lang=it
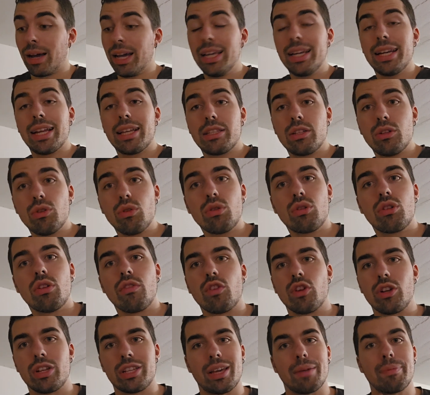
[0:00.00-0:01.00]
Innanzitutto
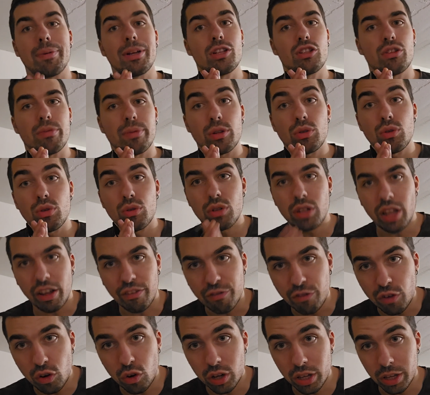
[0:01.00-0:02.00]
voglio sapere soprattutto da
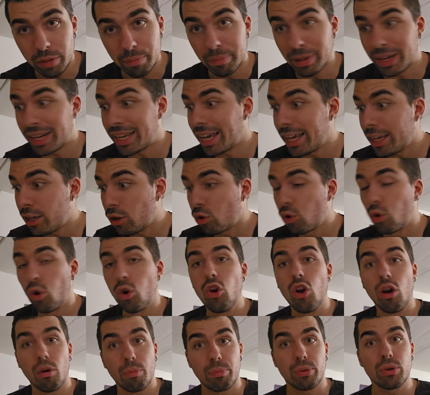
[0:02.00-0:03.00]
voi, perché io non
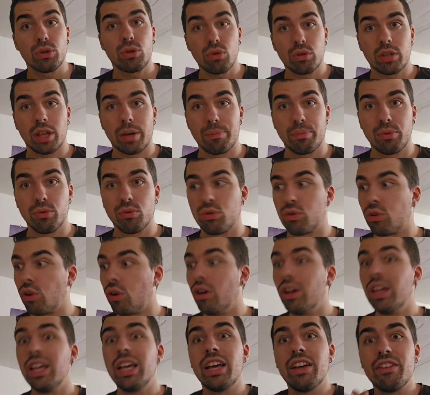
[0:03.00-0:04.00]
l'ho potuto
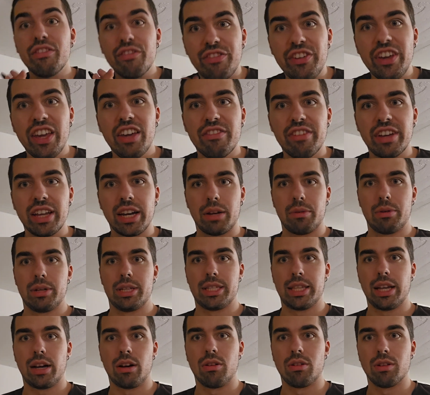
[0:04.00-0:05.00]
appunto vivere
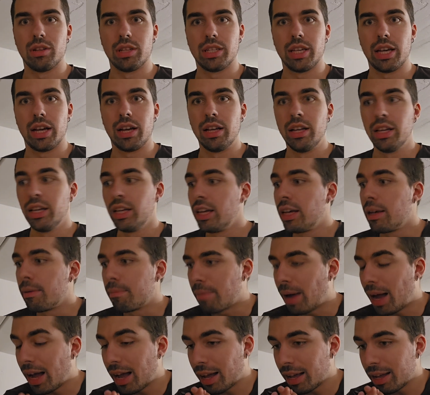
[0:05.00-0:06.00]
questa cosa,
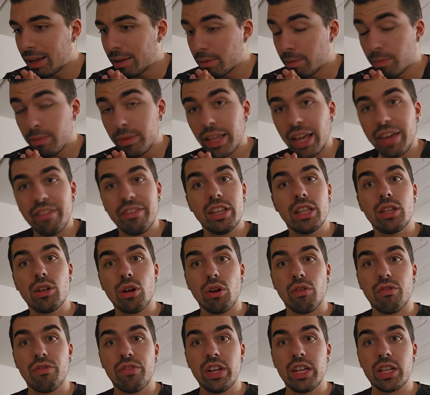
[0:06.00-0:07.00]
ma dai video che
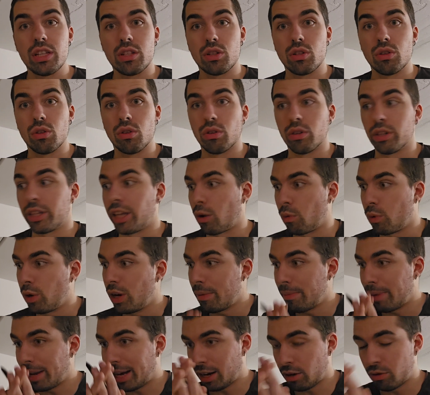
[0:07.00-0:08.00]
ho visto, da quelle
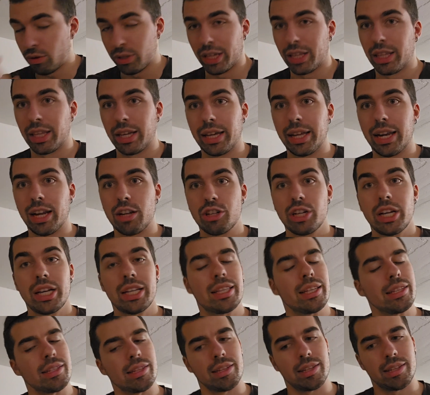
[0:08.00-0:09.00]
mi ha raccontato anche la
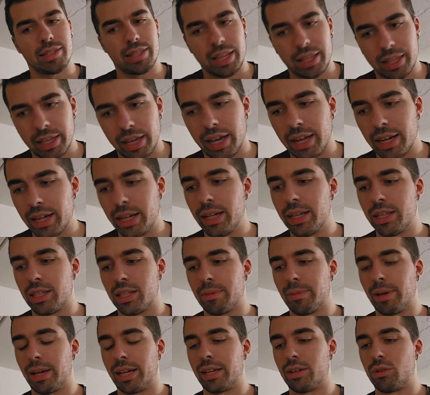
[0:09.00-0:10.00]
gente, siete stati
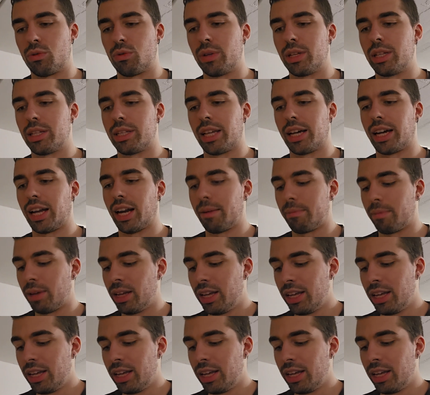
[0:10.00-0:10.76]
carinissimi anche su Instagram,